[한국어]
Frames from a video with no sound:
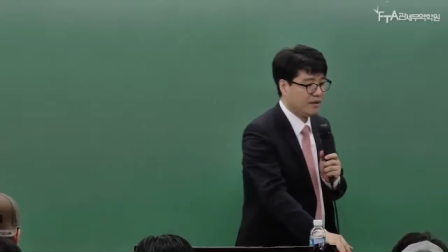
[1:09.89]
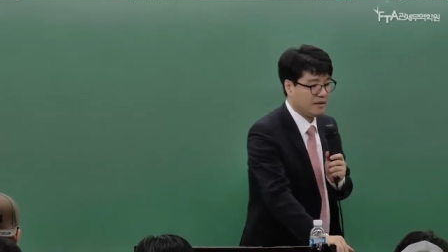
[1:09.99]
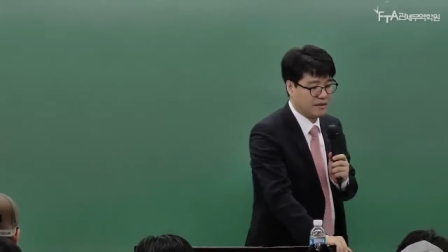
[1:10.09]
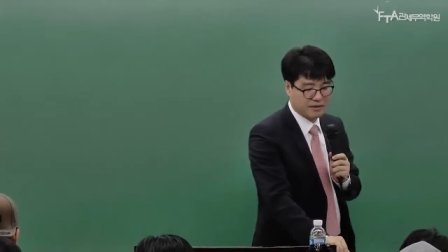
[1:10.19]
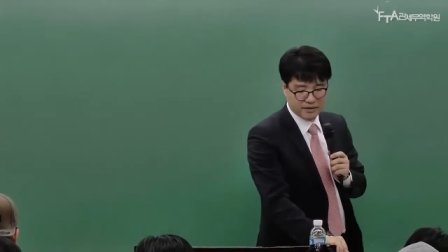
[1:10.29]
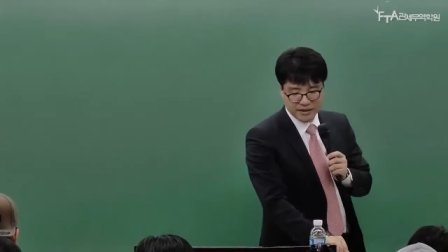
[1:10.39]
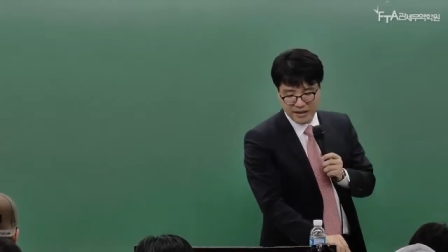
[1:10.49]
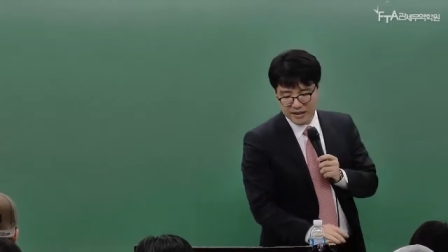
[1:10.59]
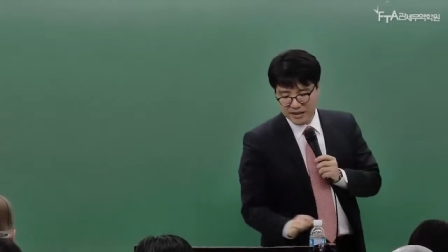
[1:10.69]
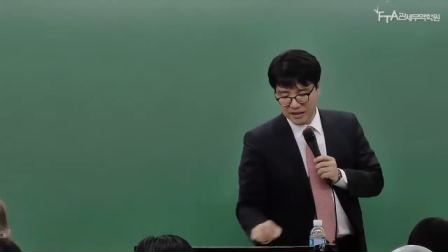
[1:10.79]
어,
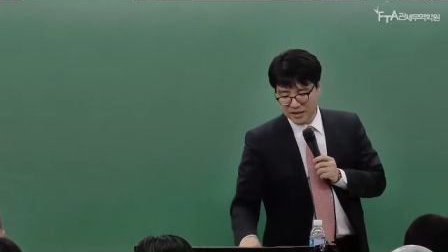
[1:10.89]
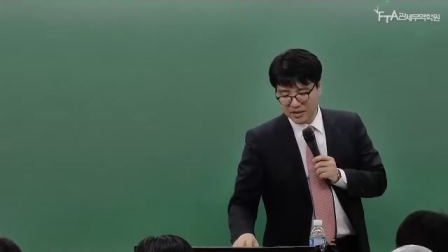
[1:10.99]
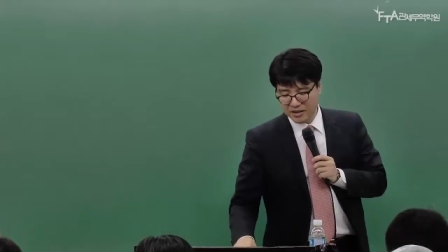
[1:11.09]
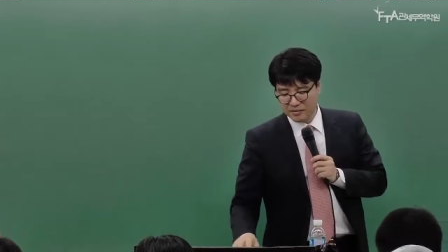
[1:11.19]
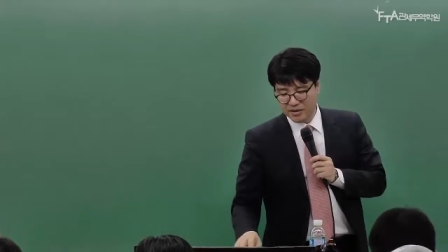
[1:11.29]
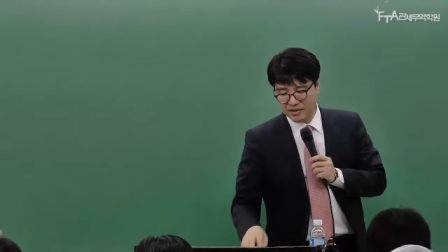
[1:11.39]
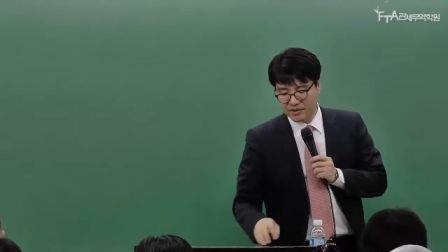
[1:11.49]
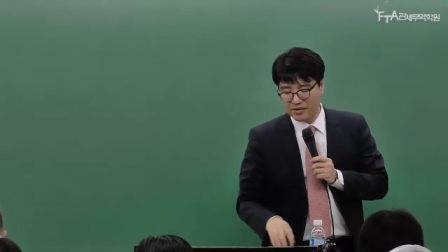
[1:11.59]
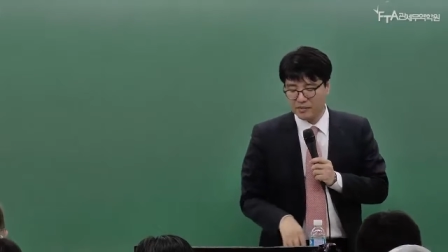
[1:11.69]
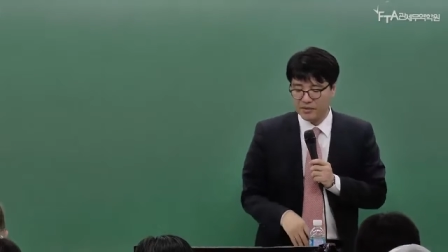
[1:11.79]
이 지금
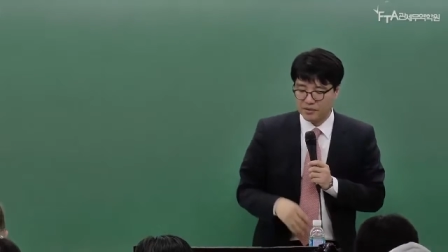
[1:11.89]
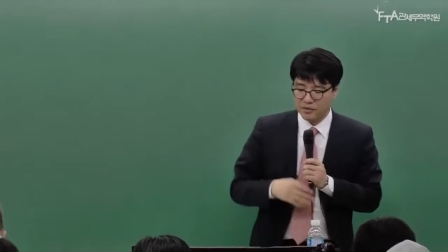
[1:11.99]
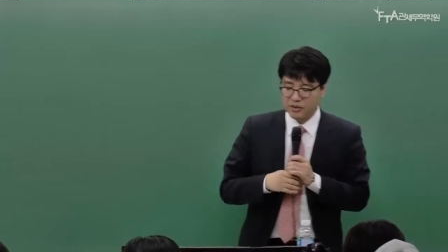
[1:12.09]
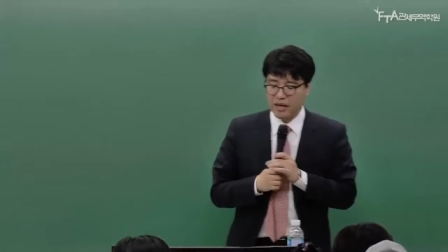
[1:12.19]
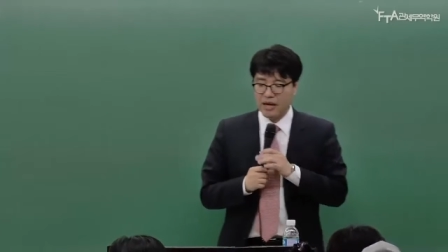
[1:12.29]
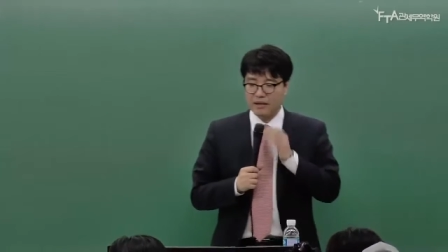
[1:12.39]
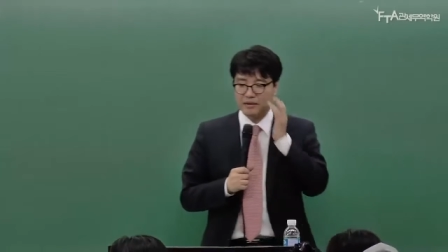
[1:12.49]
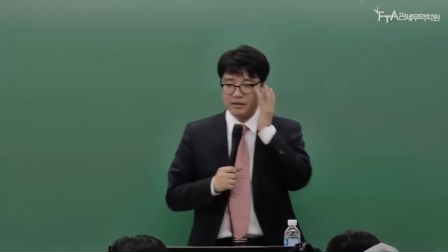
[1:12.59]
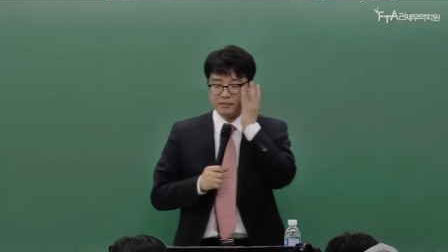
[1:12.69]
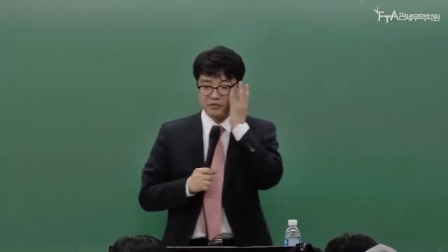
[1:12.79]
2012년도에
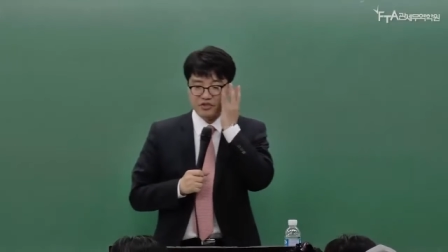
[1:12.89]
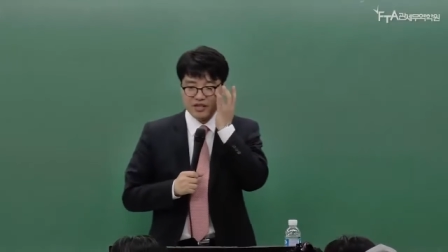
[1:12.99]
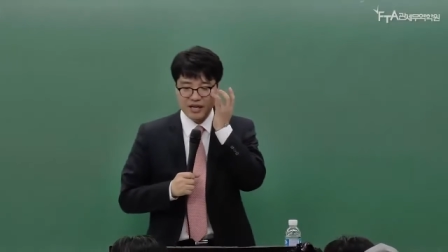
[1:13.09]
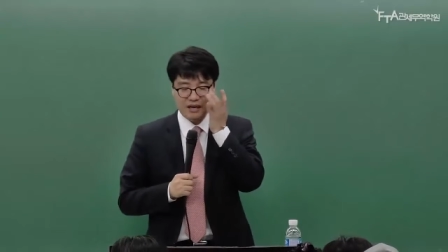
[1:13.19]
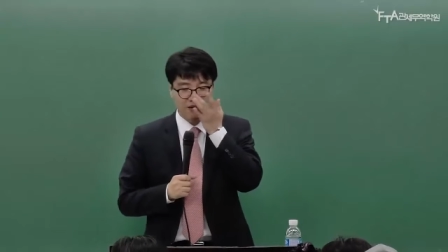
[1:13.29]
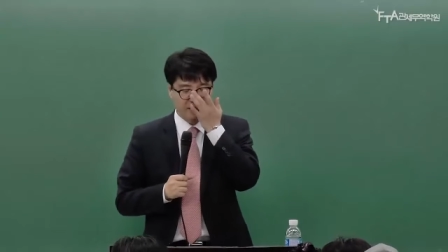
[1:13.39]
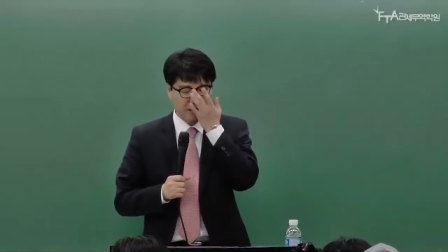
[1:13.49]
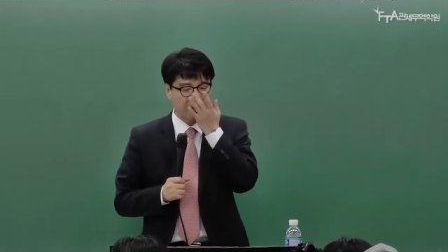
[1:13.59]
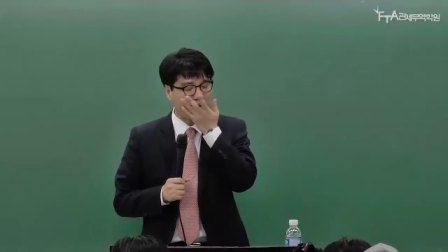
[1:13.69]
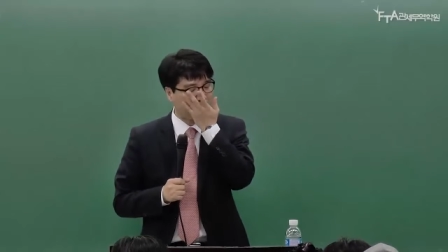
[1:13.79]
나왔던 문제, 그
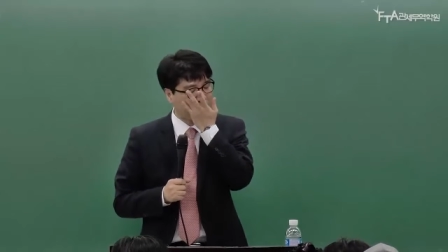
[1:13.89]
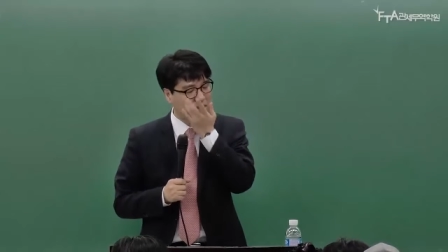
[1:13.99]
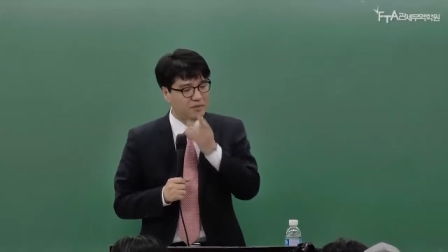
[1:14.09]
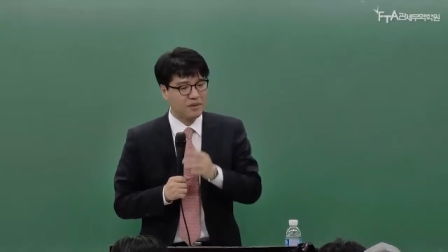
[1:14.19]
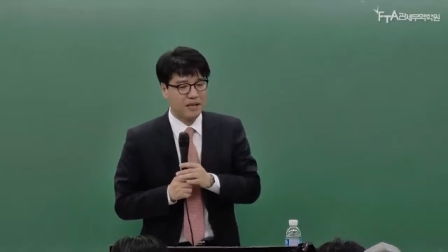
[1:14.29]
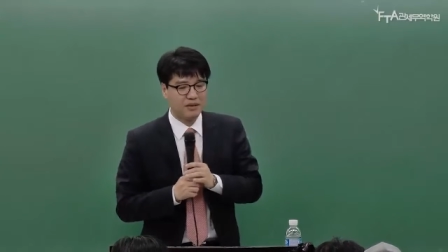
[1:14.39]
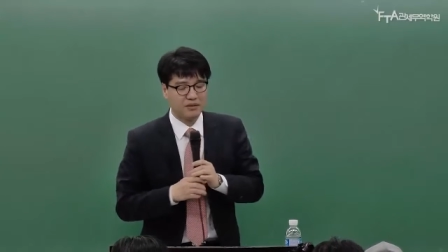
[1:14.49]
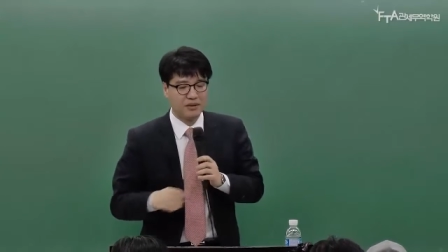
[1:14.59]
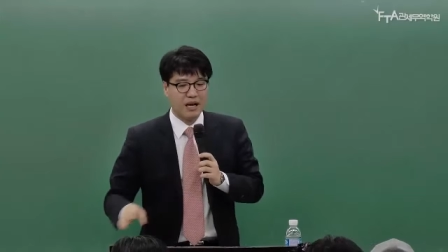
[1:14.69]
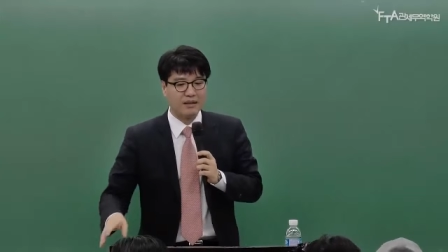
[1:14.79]
다음에
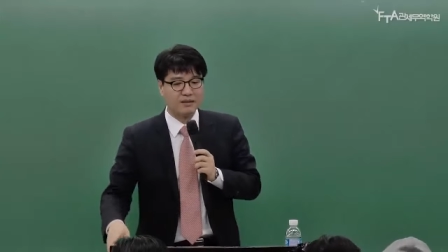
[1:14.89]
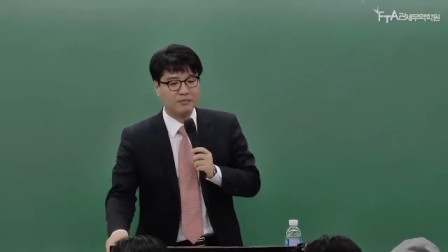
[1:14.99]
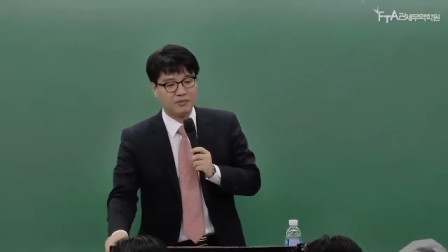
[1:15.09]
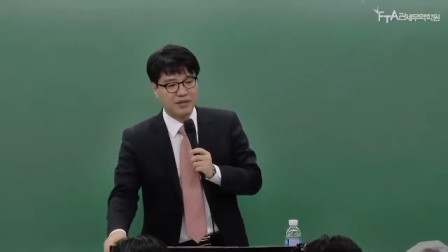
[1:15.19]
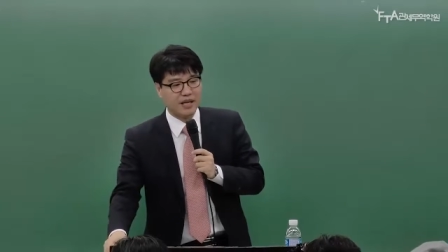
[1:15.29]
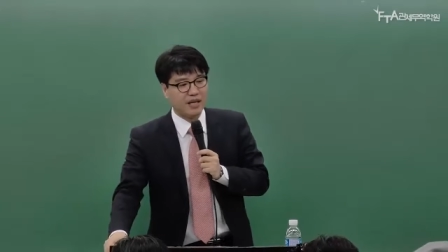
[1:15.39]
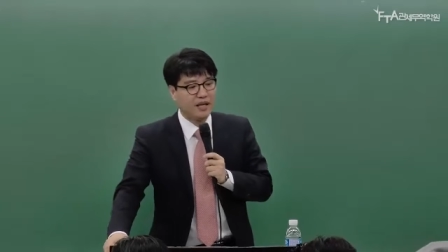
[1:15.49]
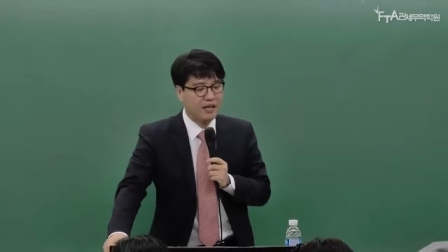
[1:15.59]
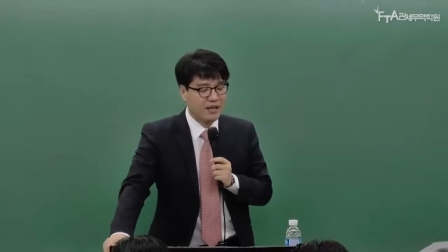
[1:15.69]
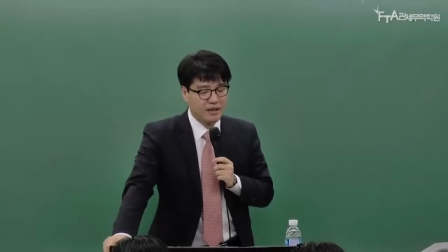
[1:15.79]
2014년도에 나왔던 문제,
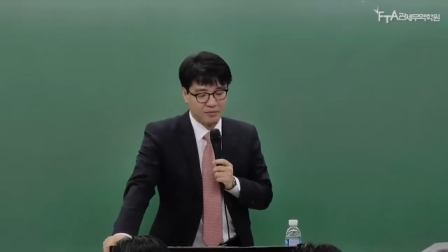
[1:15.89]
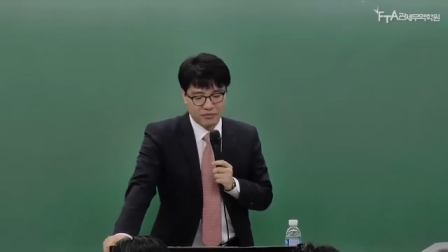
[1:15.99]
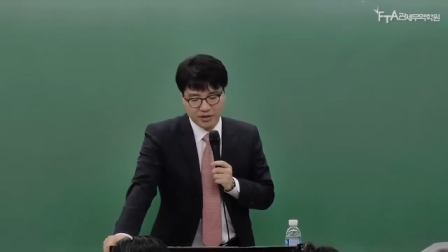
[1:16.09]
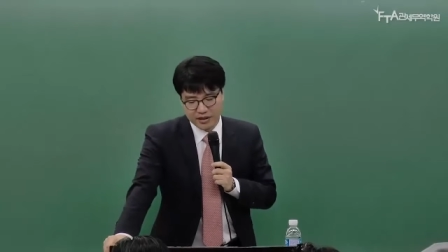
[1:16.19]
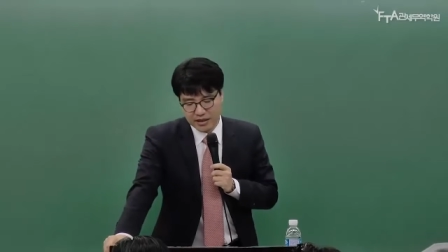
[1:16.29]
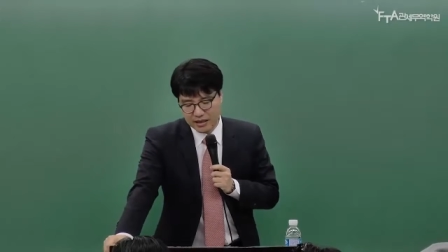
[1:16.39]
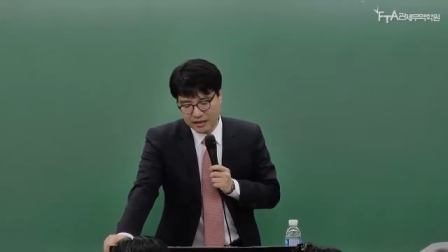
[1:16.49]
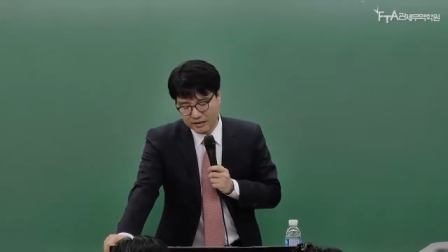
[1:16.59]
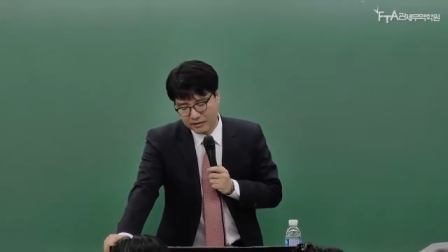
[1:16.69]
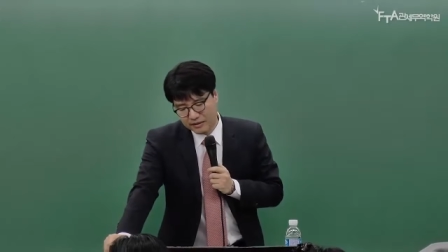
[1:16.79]

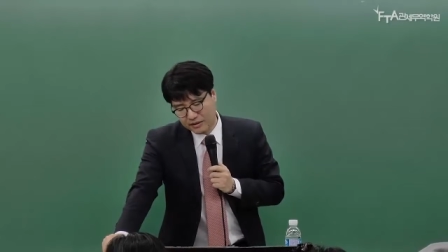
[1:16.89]
문제가